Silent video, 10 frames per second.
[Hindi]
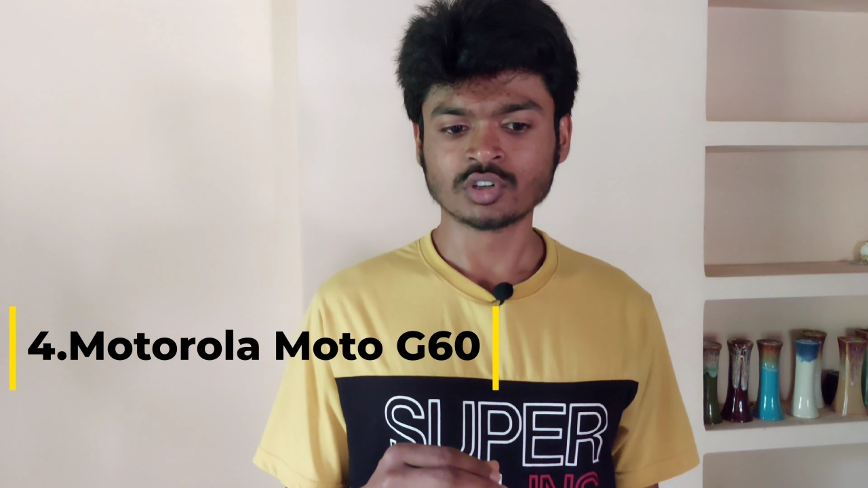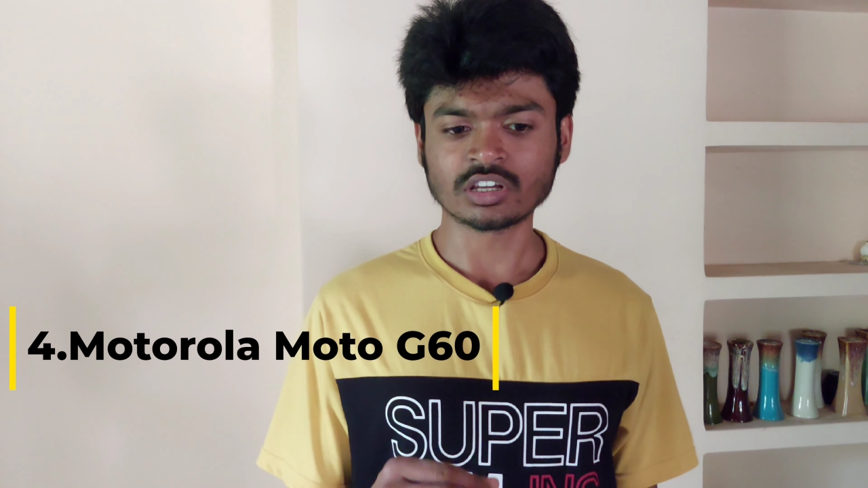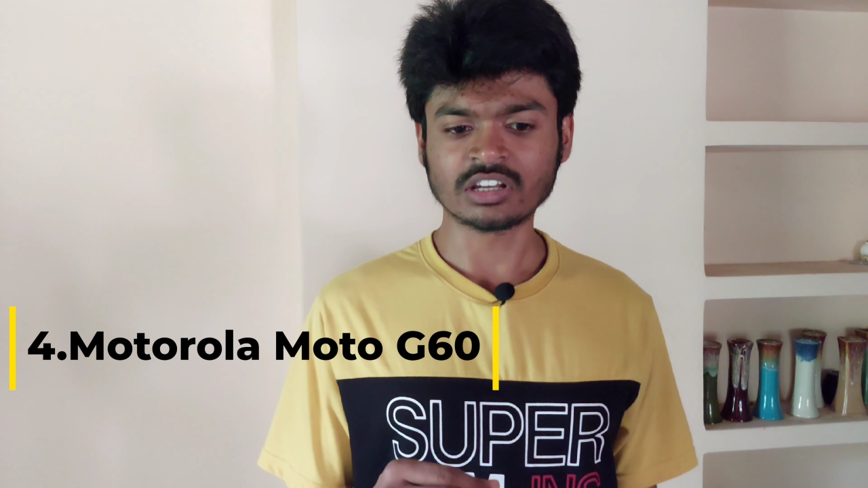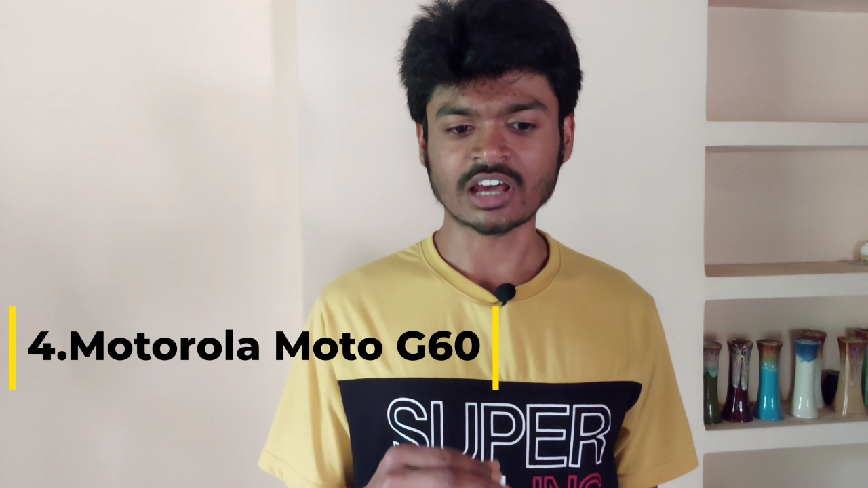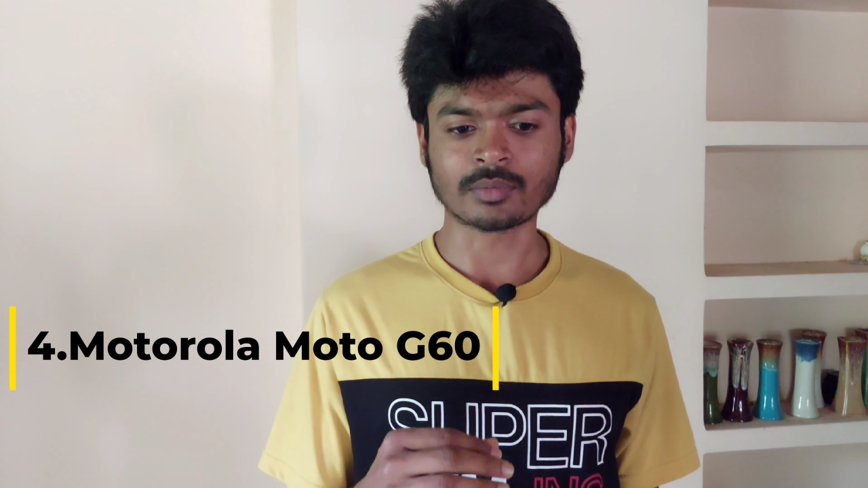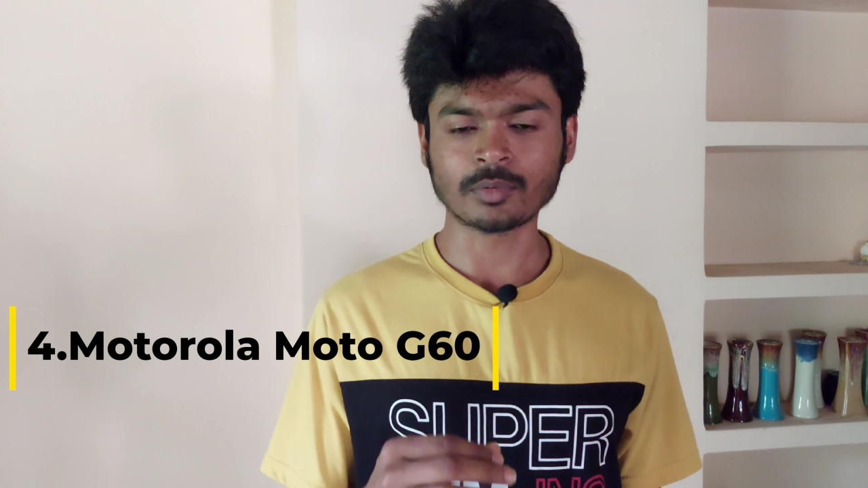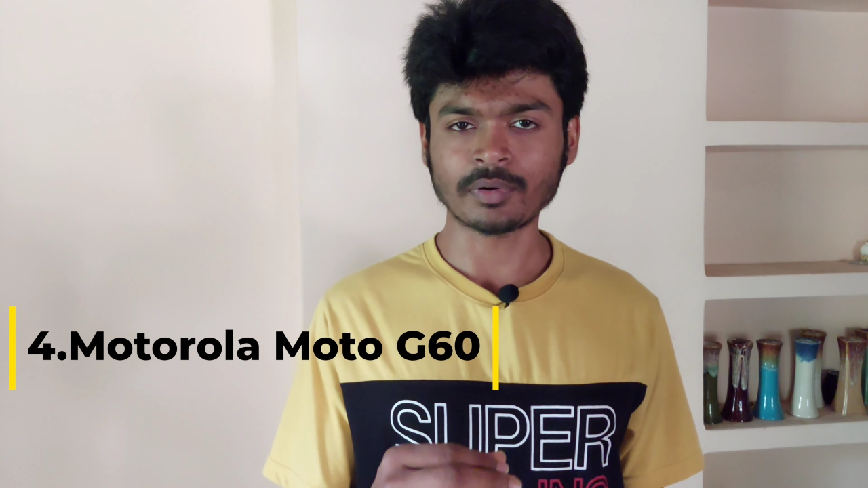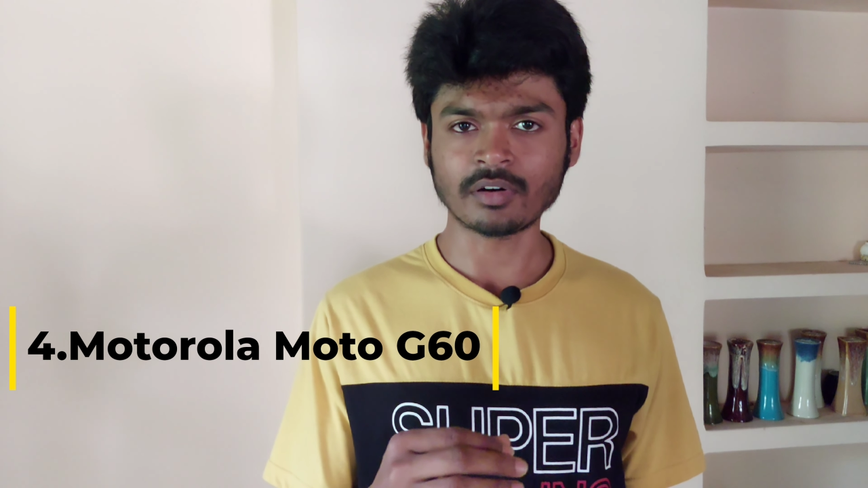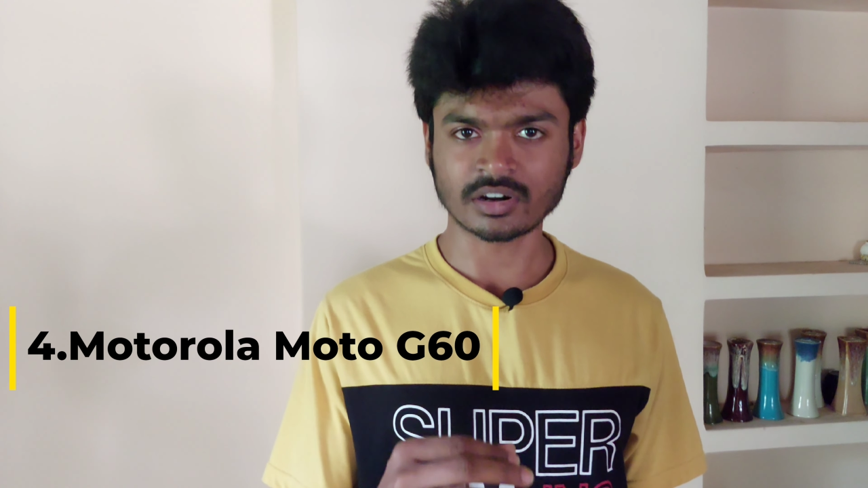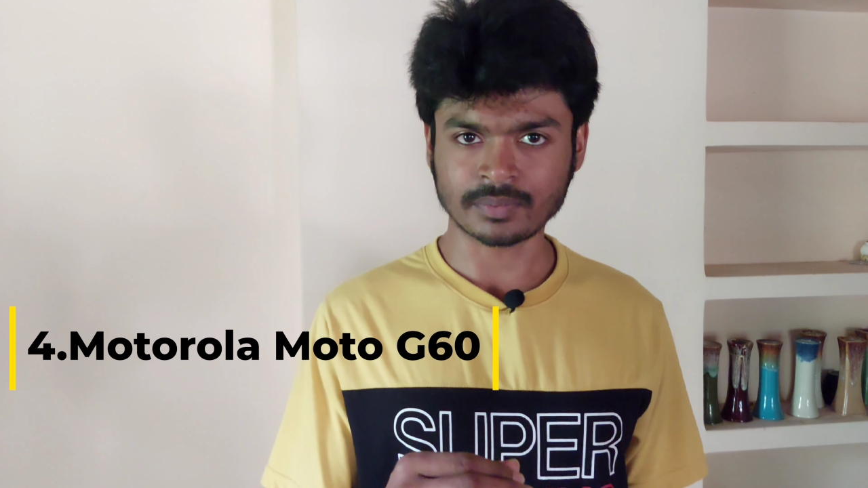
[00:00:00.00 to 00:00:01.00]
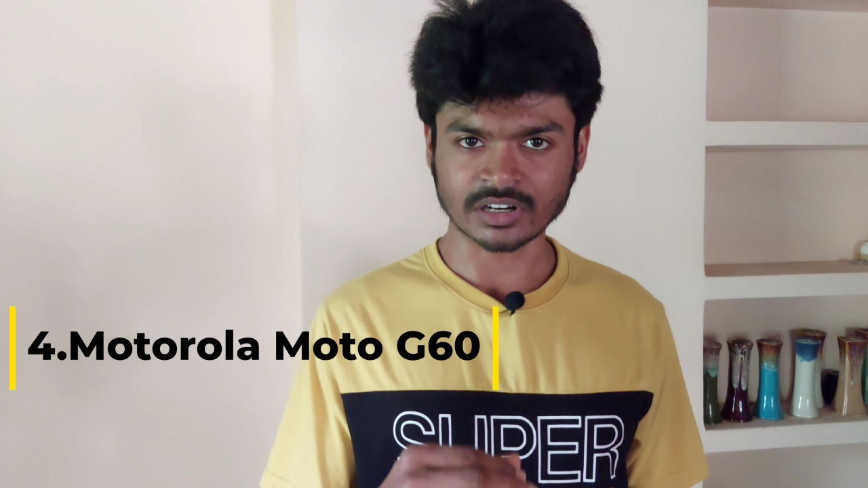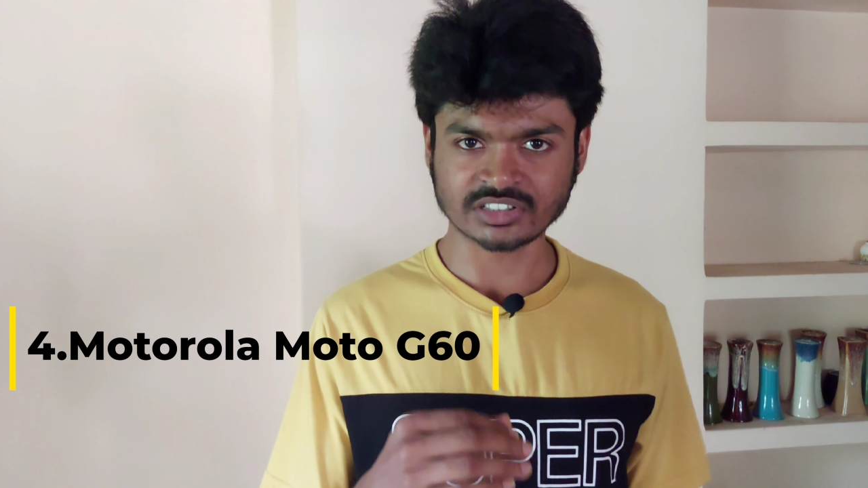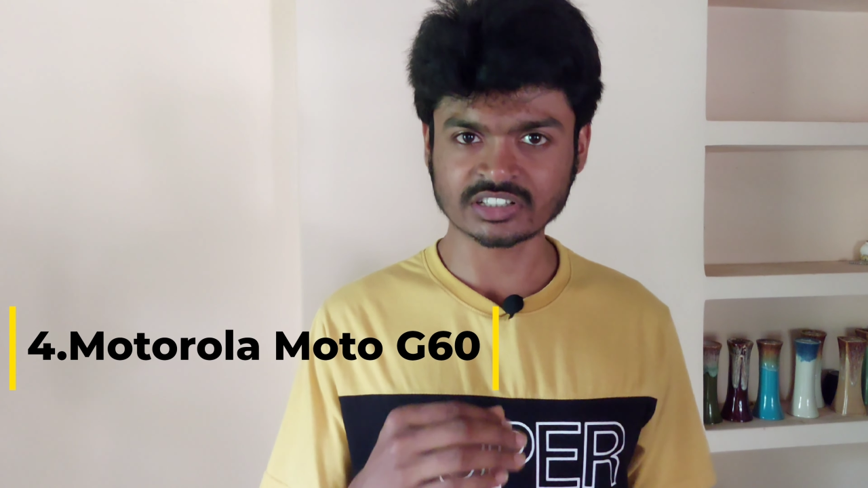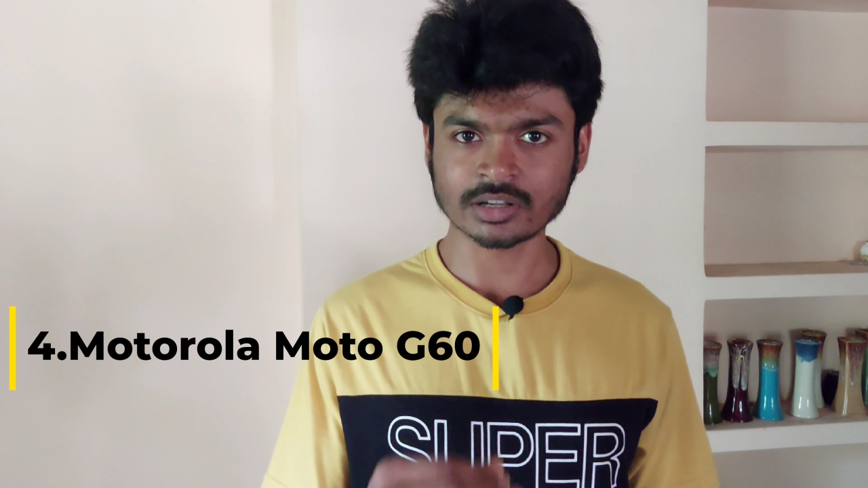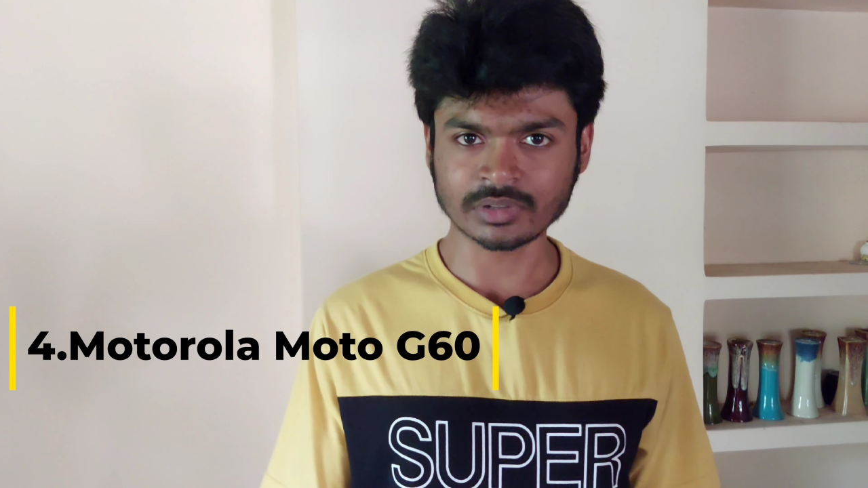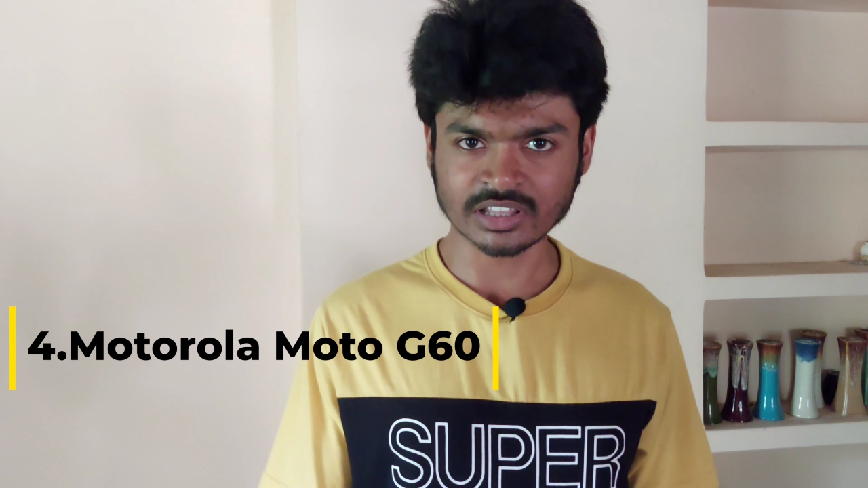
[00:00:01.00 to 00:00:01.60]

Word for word: जो कि टार्बो पावर फास्ट चार्जर